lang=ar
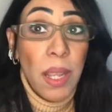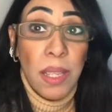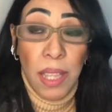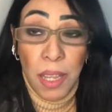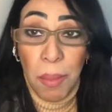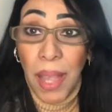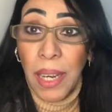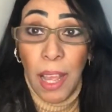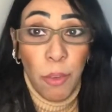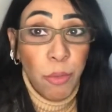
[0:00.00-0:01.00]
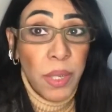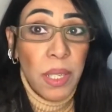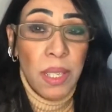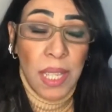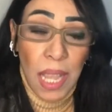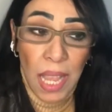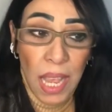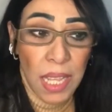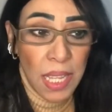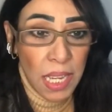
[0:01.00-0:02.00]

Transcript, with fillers: زي ما احنا عارفين زيها زي